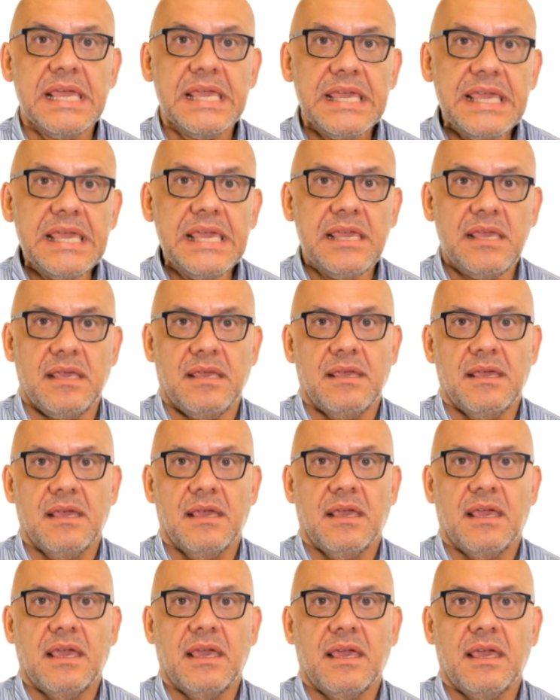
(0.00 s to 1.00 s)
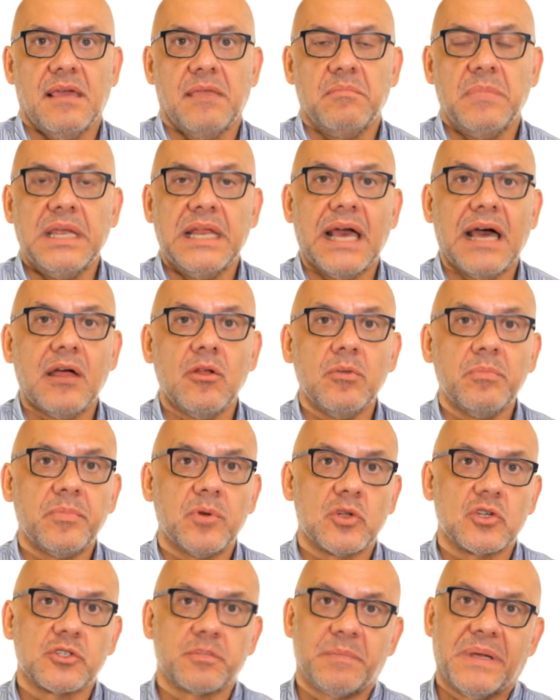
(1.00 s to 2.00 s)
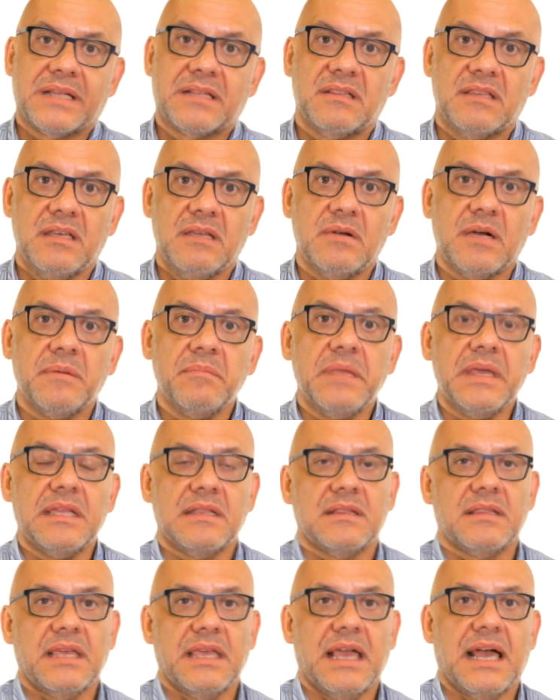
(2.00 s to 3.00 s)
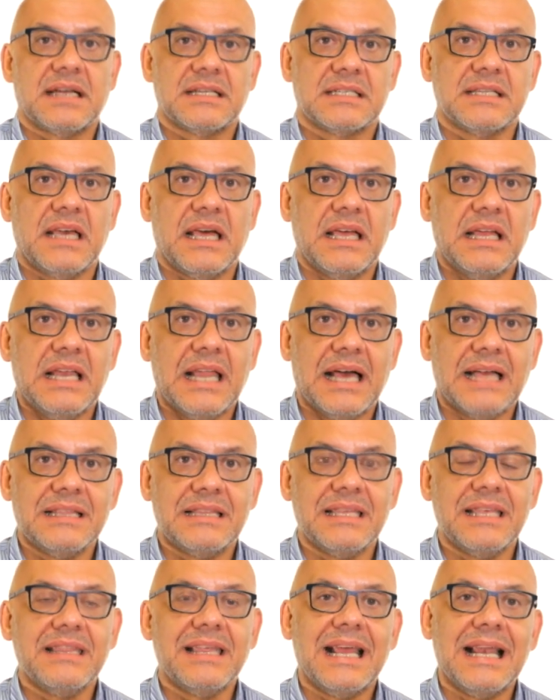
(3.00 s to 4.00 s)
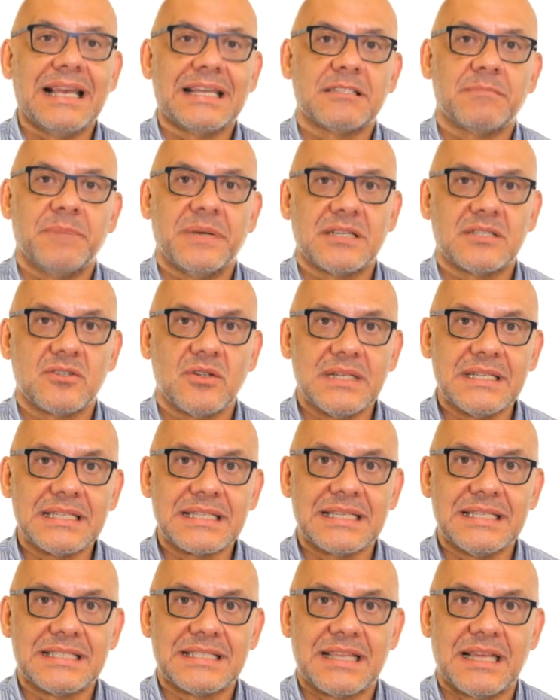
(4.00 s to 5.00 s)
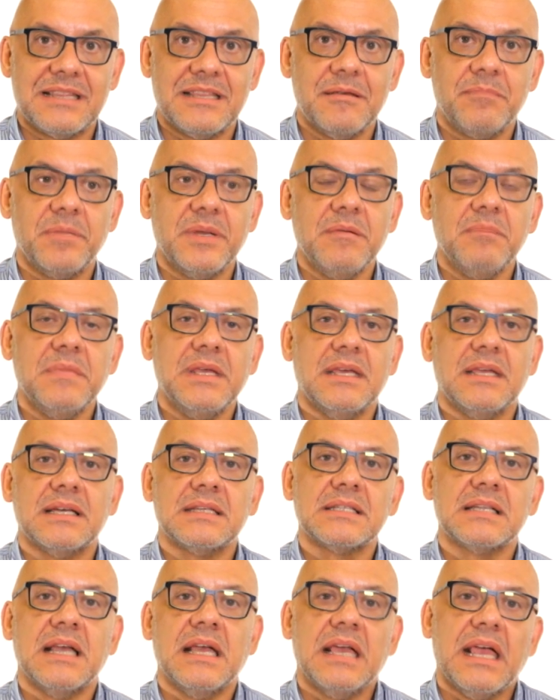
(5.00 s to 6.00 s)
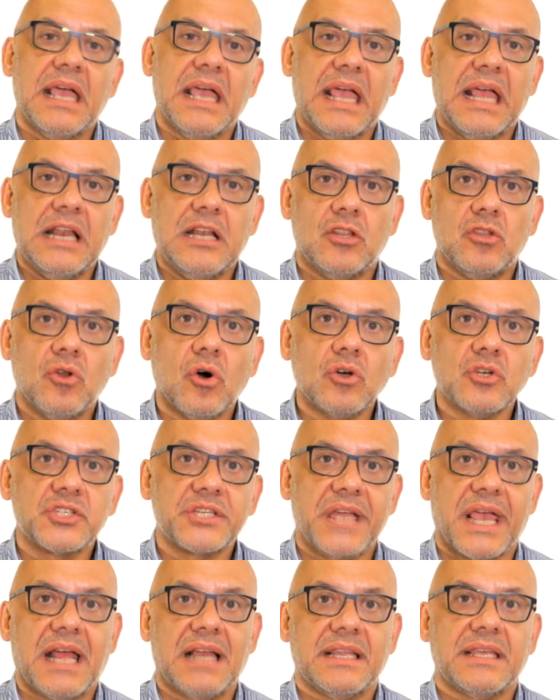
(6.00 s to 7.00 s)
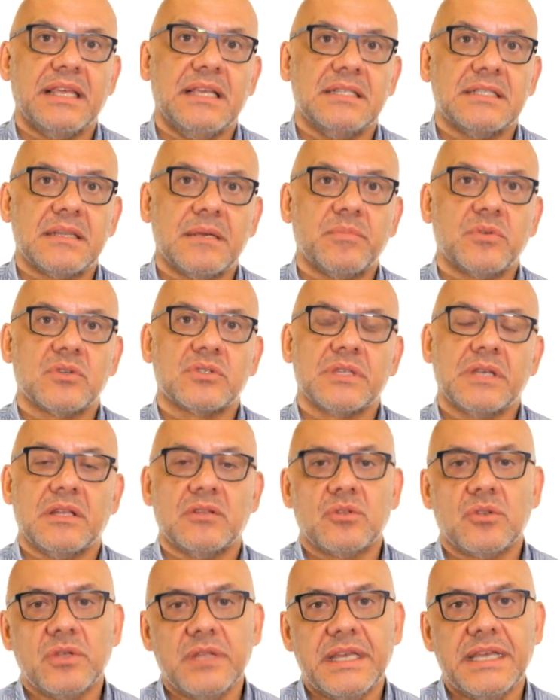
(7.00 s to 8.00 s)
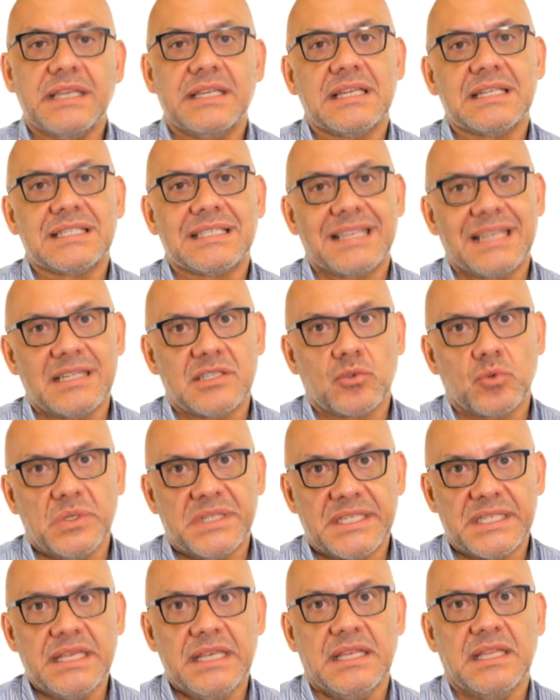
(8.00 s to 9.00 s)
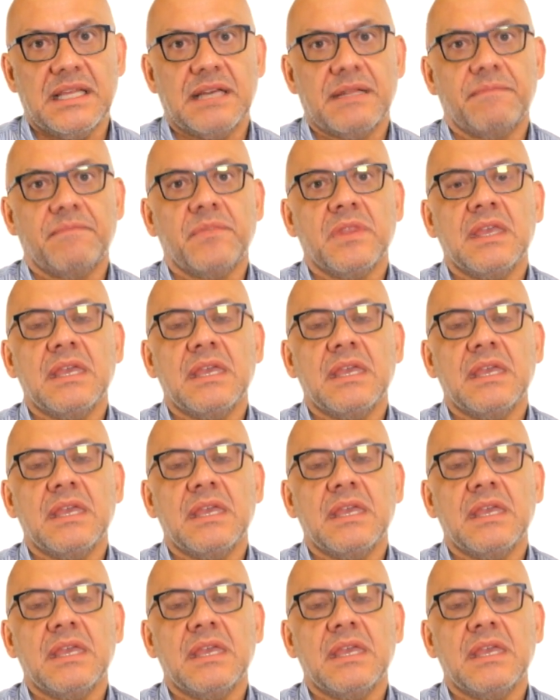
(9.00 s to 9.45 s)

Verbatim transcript: Y eh, mirado prospectivamente hacia adelante, de las personas que están deprimidas, el 12 al 15% de ellas se suicidan.